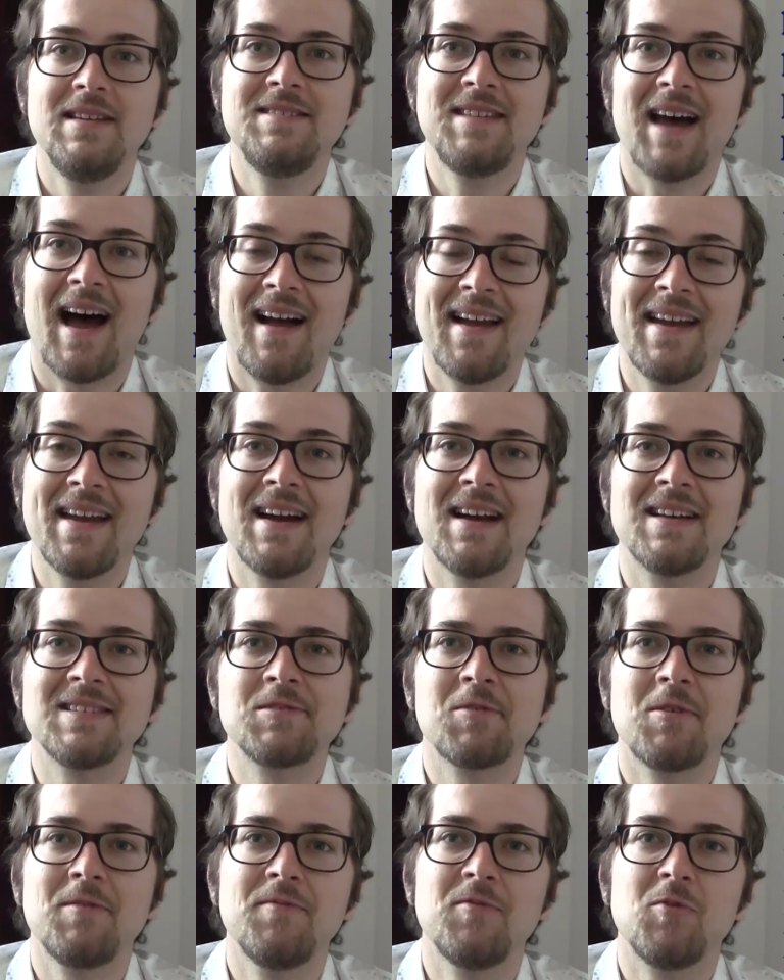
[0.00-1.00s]
Daher
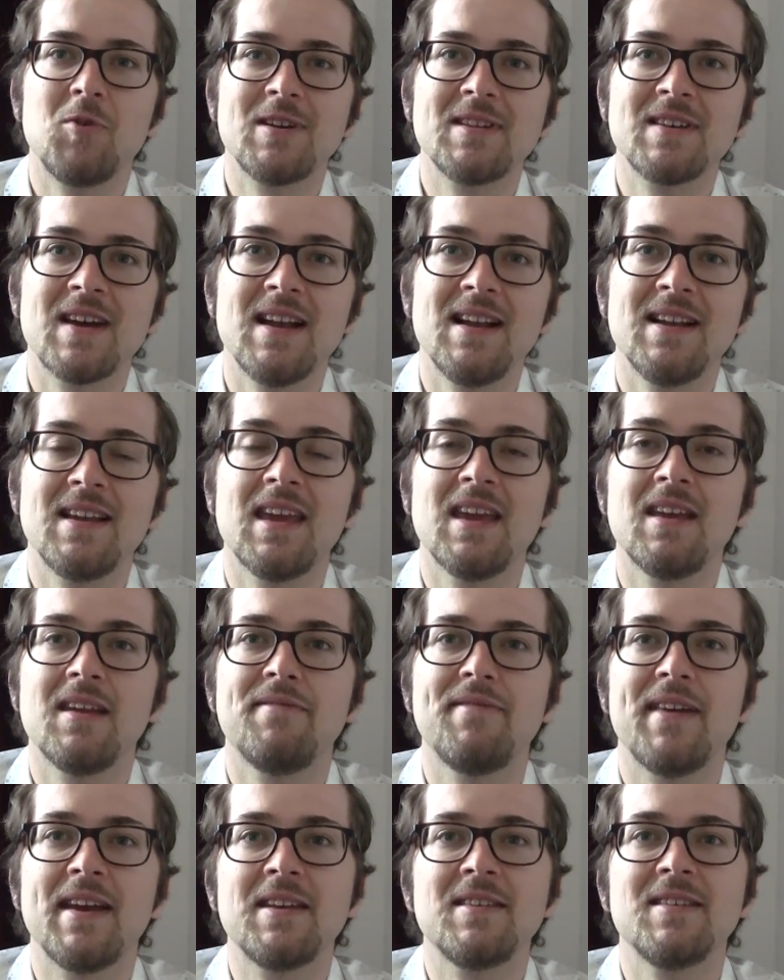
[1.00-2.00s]
hast du einen Vorteil gegen
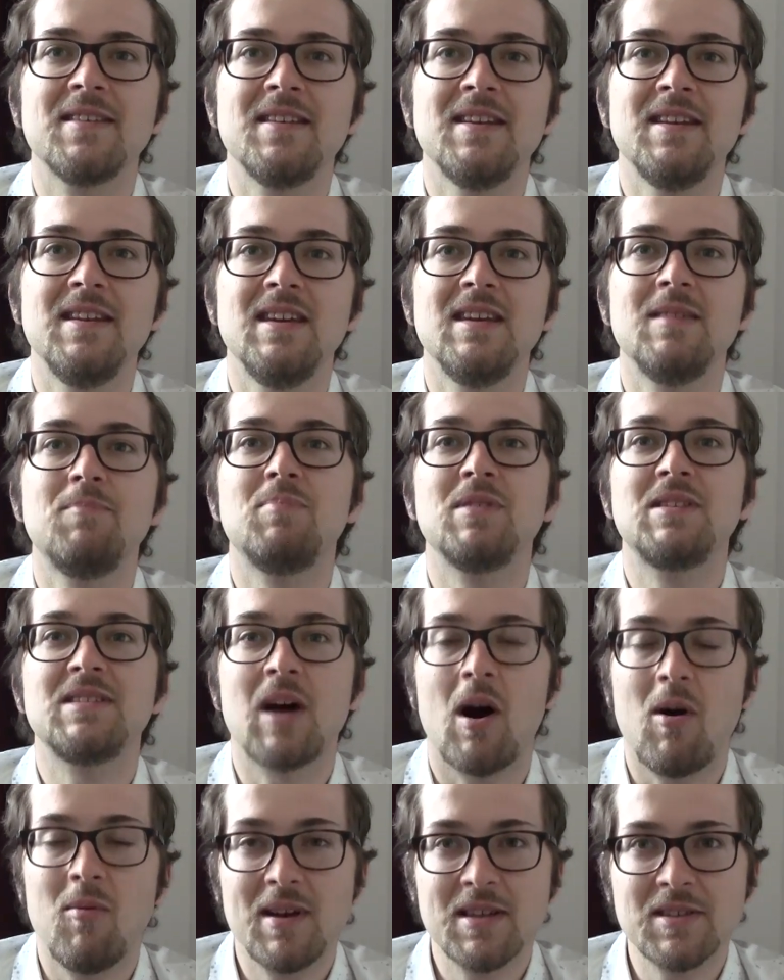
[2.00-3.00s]
Effekte, die dich
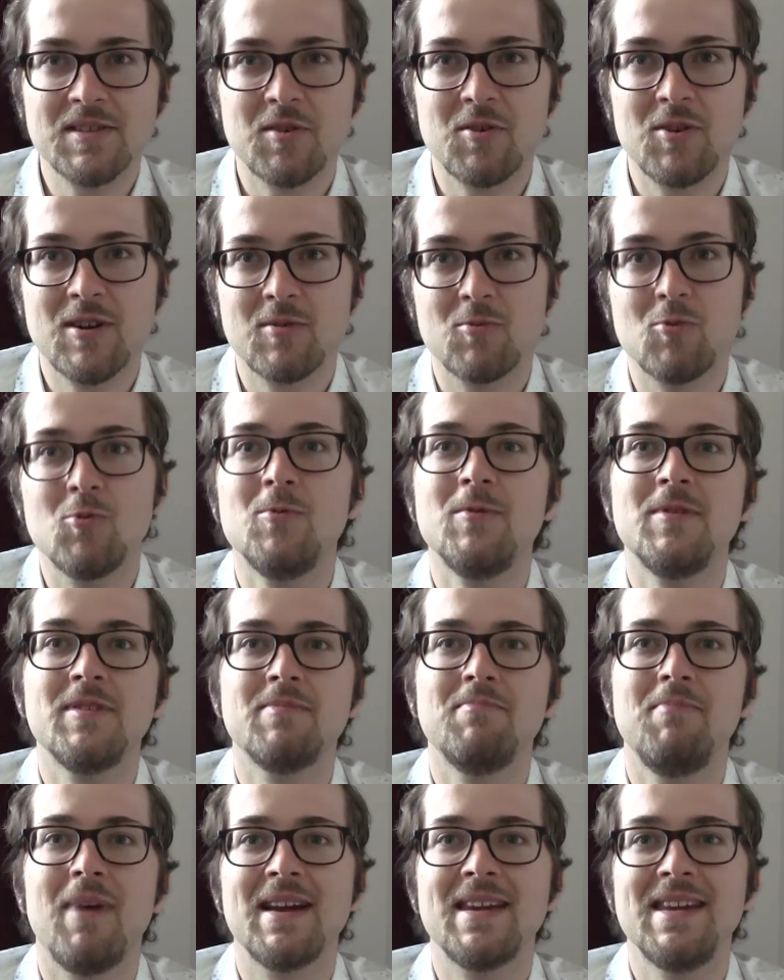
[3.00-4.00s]
bezaubern sollen
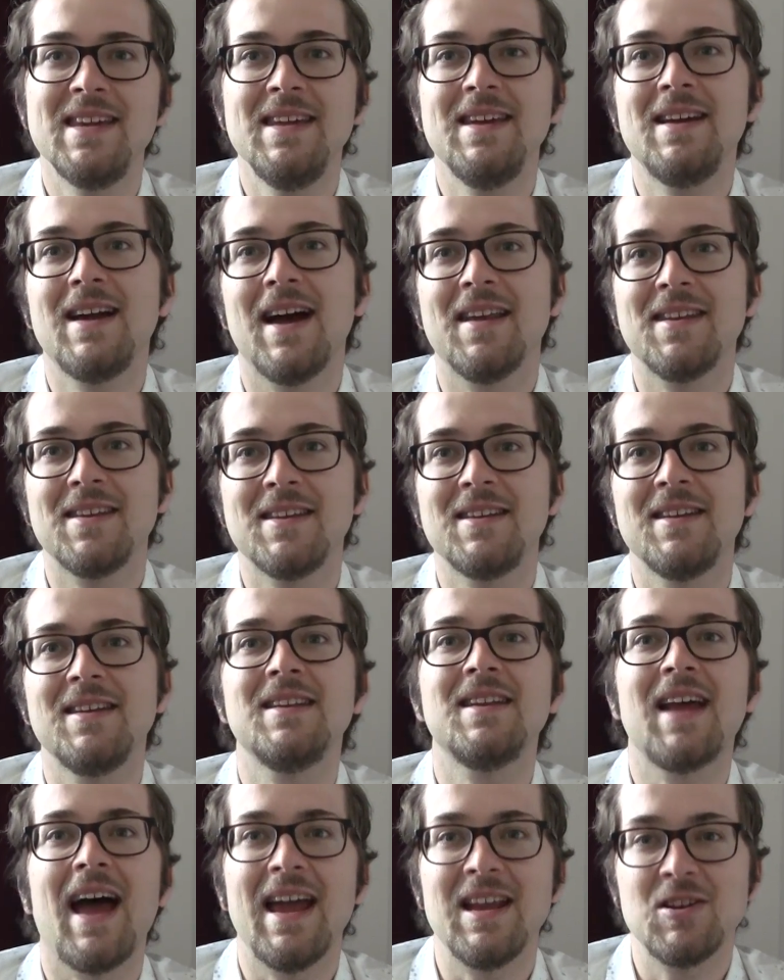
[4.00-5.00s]
und Magie kann dich
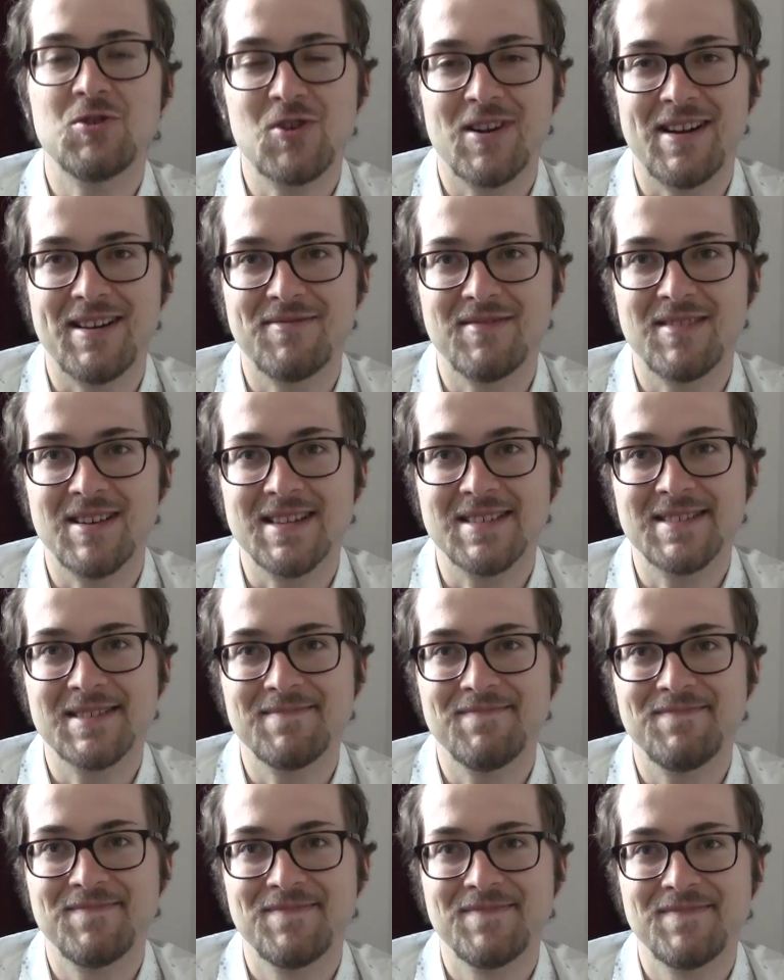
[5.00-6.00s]
nicht einschlafen
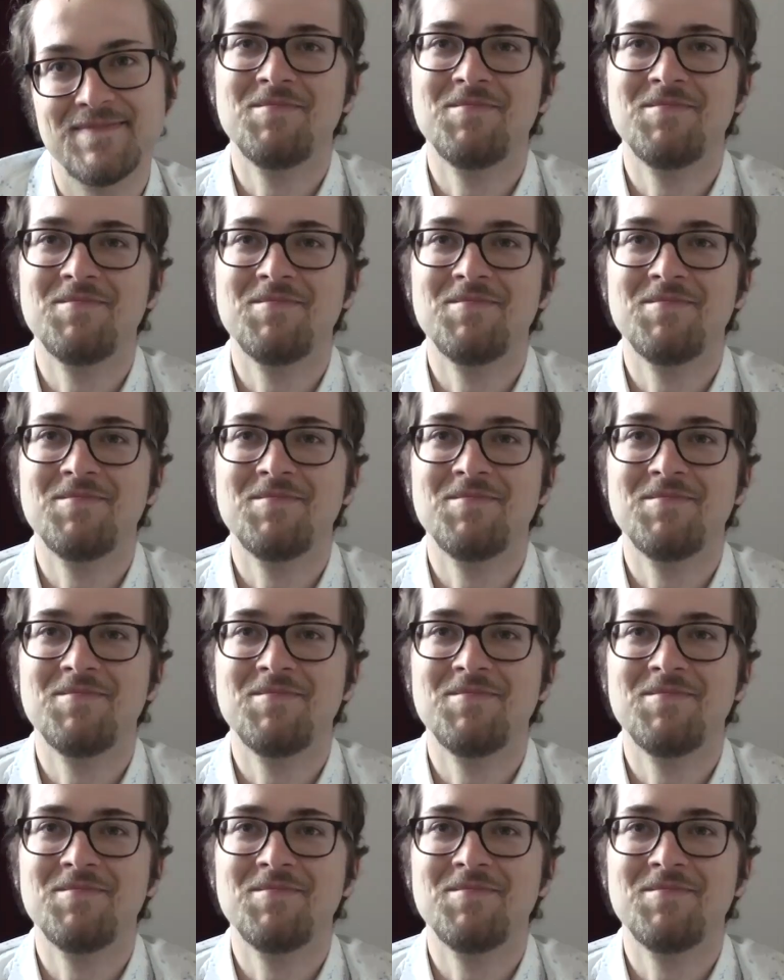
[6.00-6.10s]
lassen.